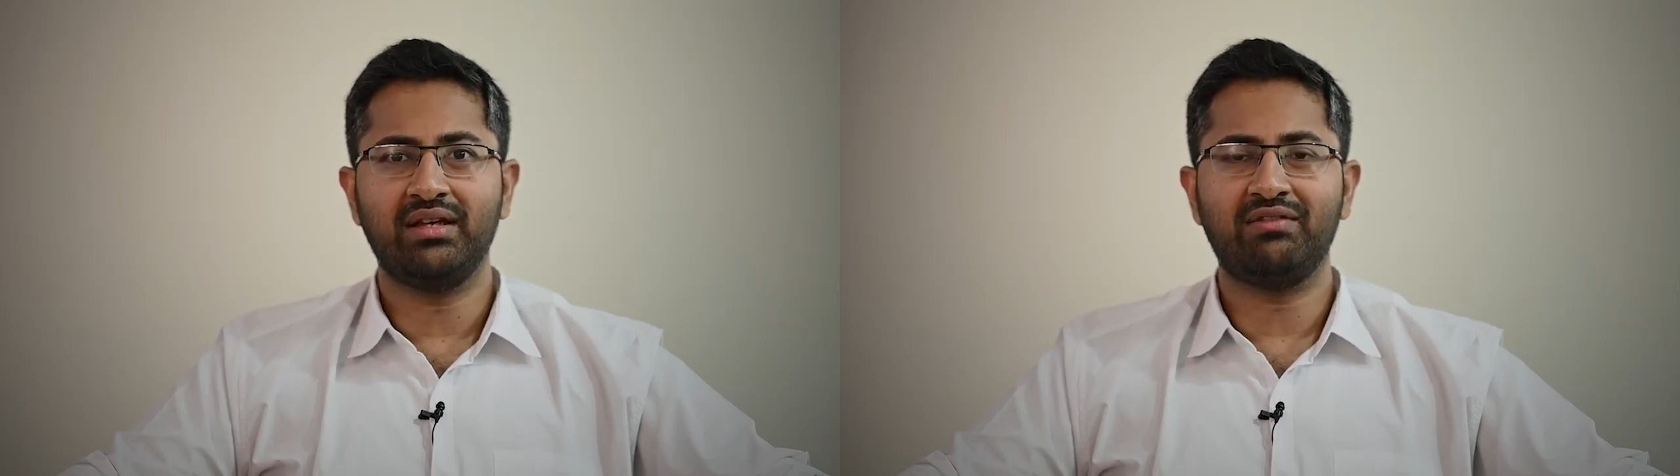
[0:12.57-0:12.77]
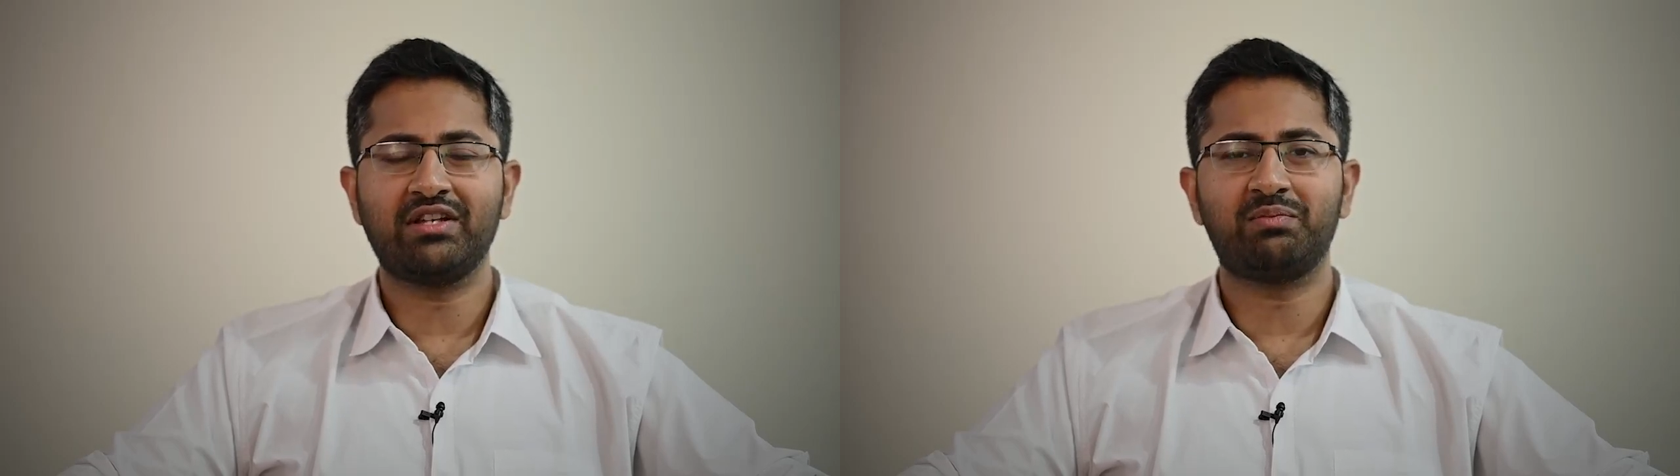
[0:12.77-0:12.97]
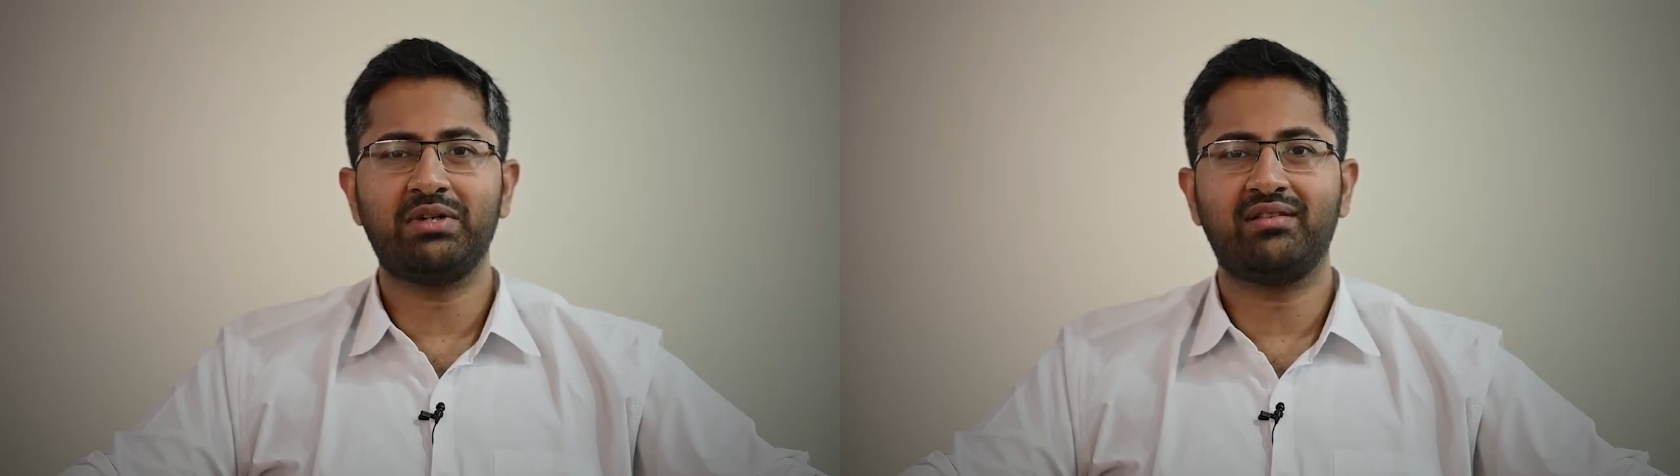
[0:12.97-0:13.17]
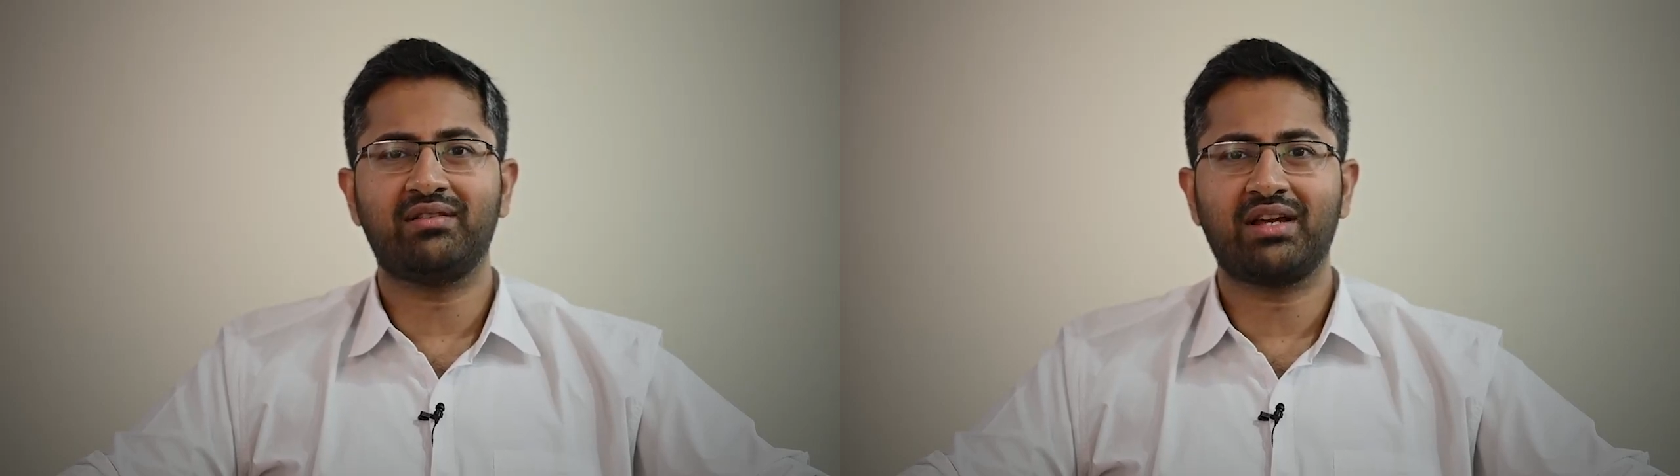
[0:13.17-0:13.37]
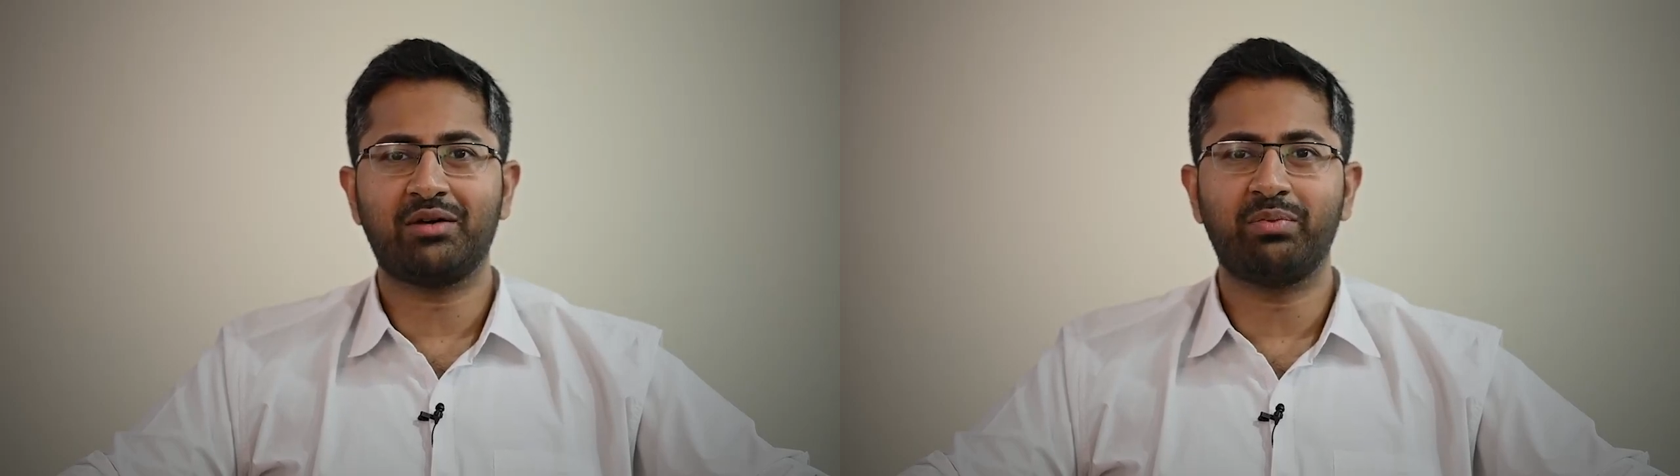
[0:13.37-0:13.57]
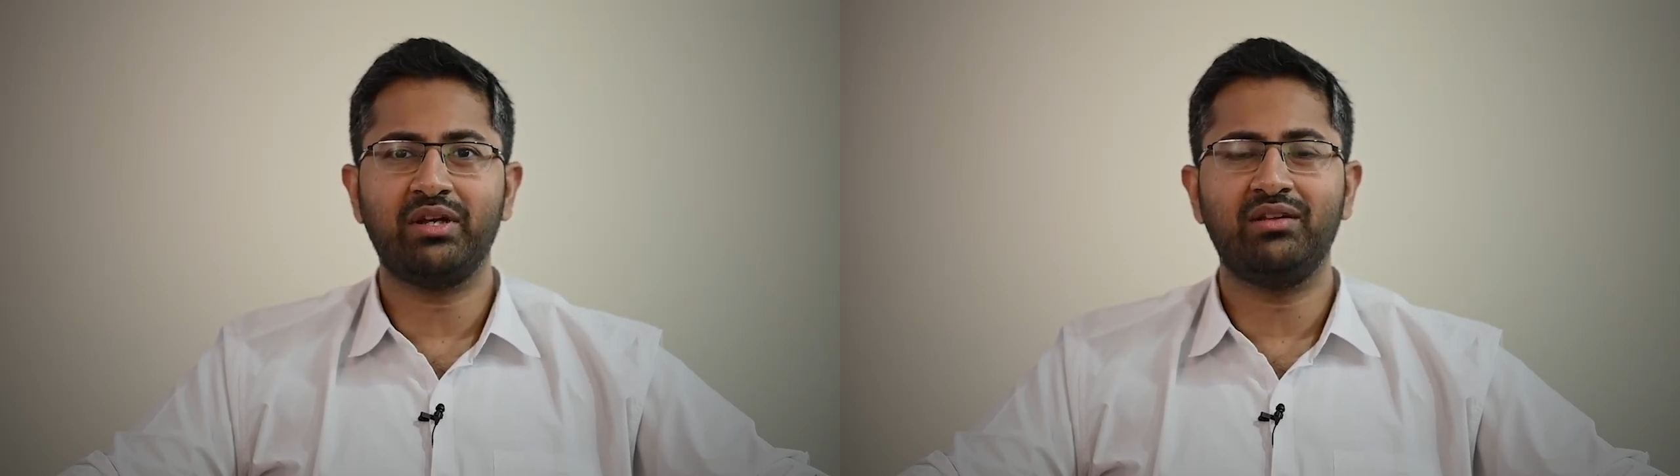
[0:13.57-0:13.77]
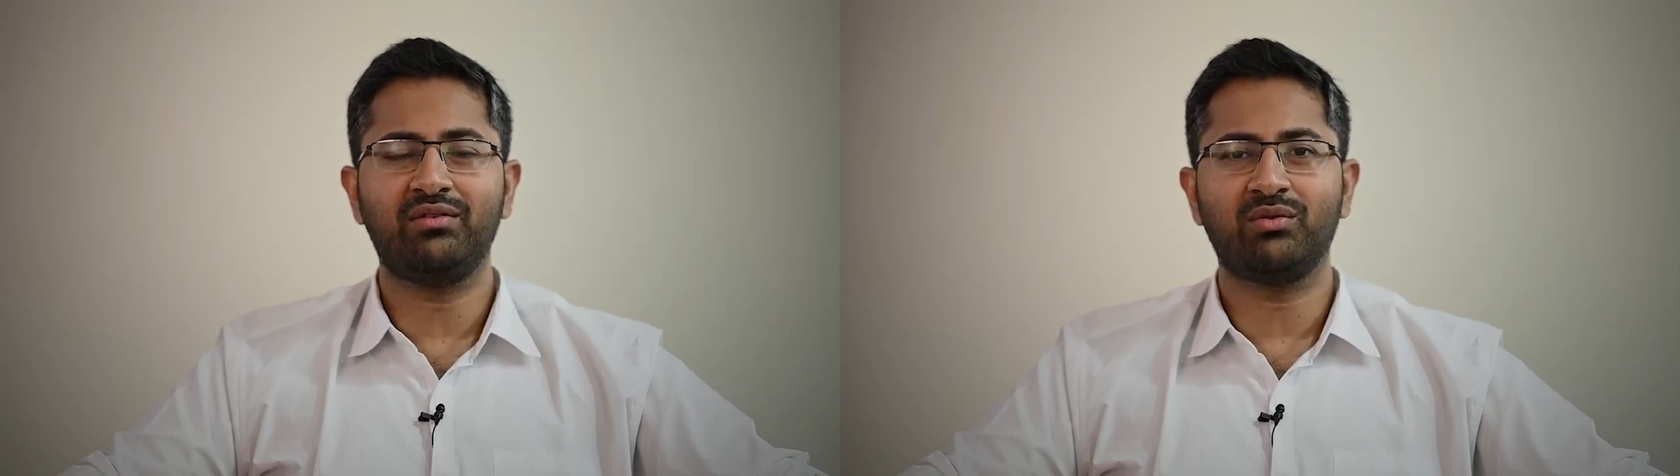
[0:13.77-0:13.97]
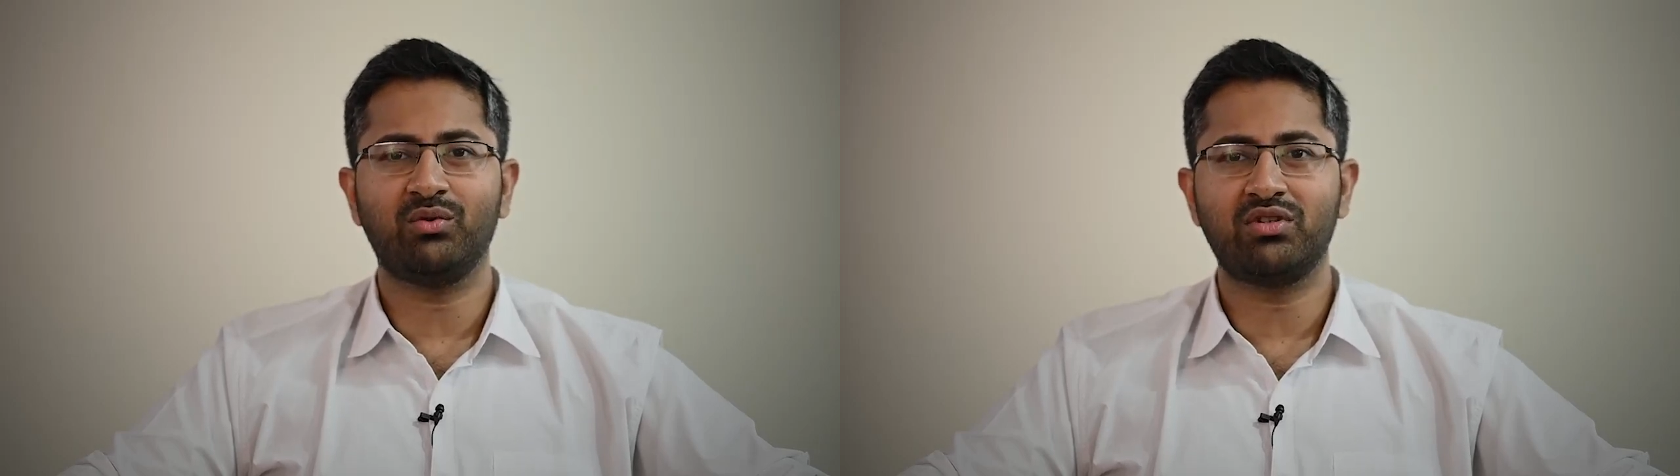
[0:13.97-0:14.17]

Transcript: ఇన్వెస్ట్మెంట్స్ కంపెనీస్